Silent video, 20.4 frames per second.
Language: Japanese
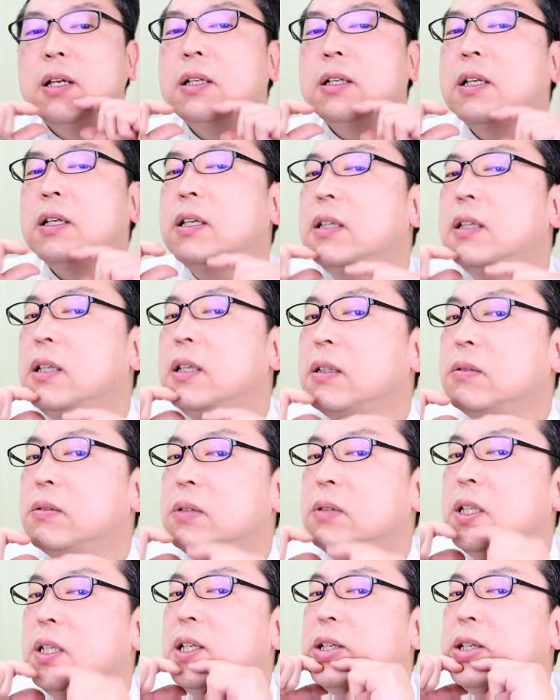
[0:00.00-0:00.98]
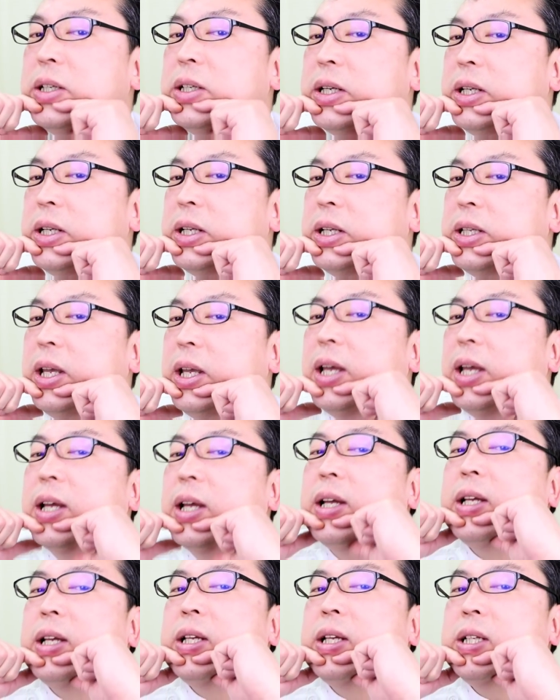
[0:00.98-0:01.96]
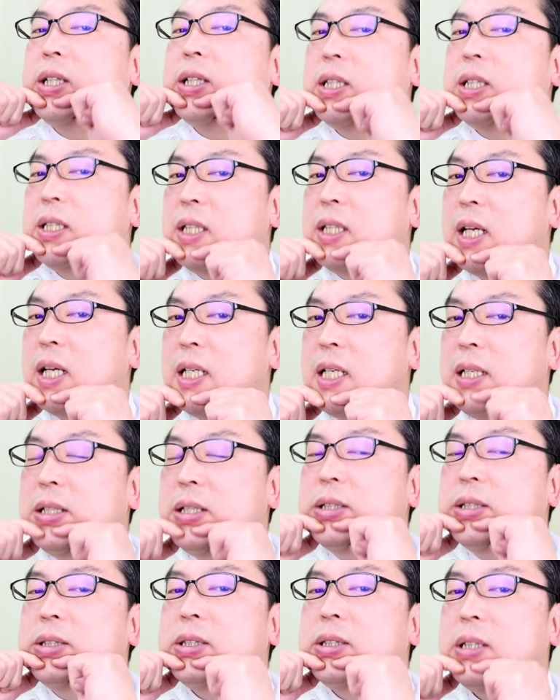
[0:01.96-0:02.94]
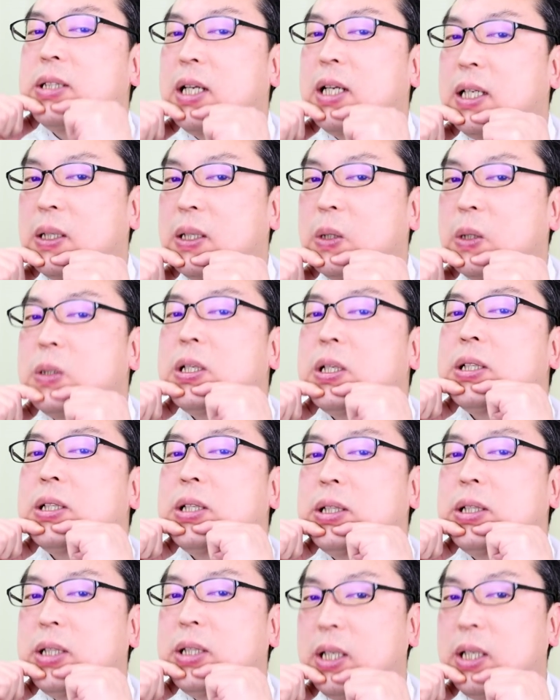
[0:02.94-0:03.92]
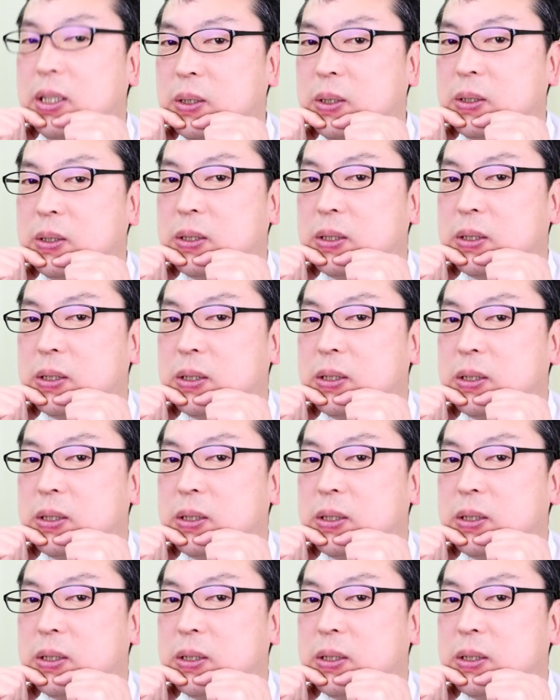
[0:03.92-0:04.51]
筋肉に引っ掛けて下にスライドさせていく。